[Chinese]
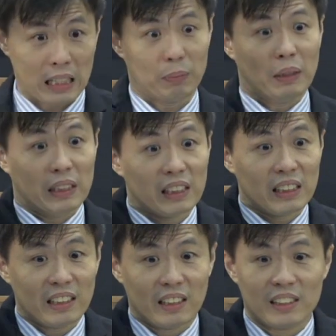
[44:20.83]
怎么
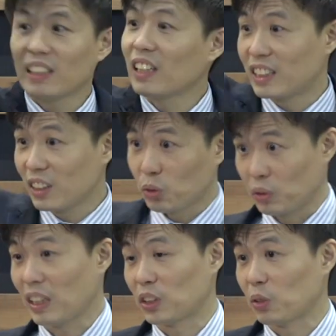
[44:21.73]
那信了主
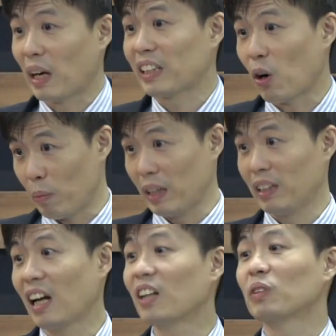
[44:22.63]
降酒还倒霉？
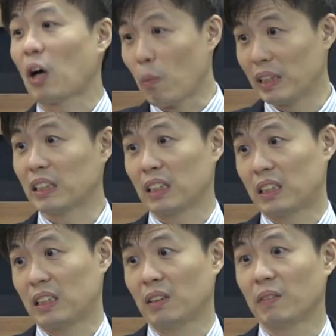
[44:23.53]
哪里有倒霉这个
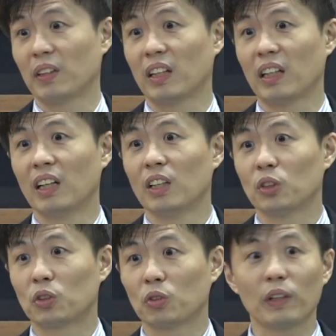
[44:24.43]
字，对不对？
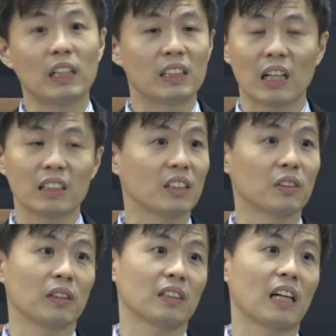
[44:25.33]
除非你相信
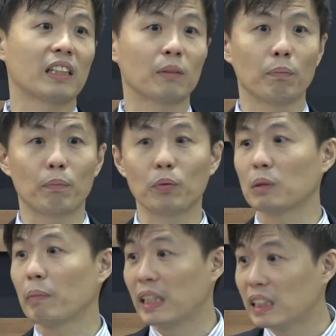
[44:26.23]
这上帝不是
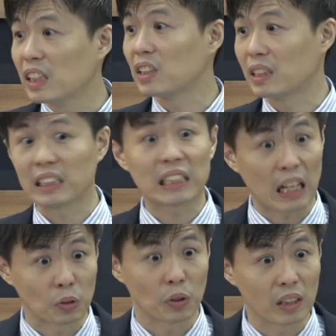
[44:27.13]
每一件事情
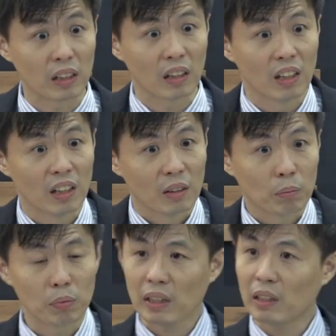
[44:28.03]
掌权的，
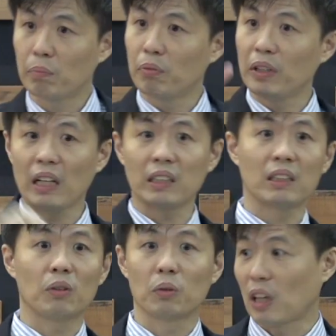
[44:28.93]
不然你不应该
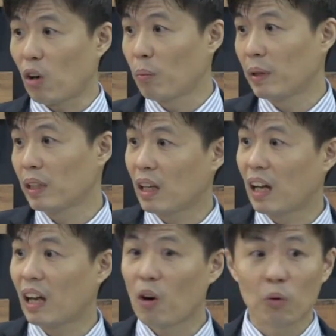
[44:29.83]
信有倒霉啊、
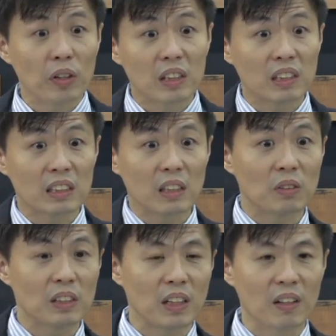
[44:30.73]
好运的这些
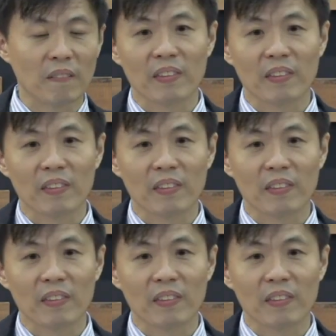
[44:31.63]
东西了。